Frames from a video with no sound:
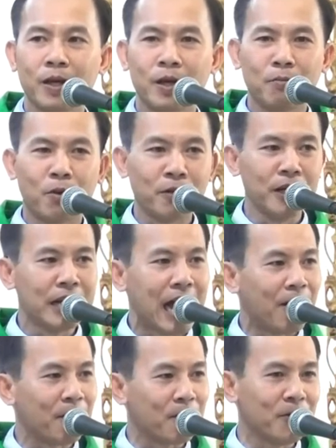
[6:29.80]
Một linh
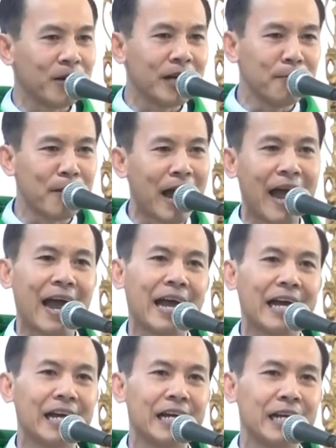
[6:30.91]
đạo của khiêm hạ,
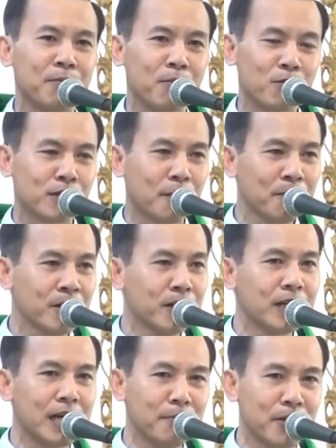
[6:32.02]
một tấm gương
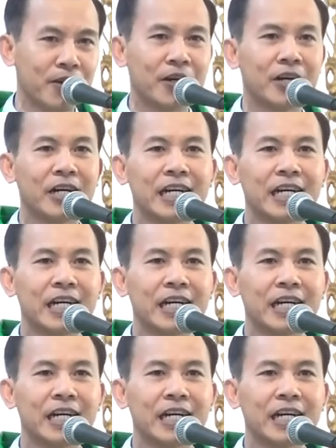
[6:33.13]
khiêm nhường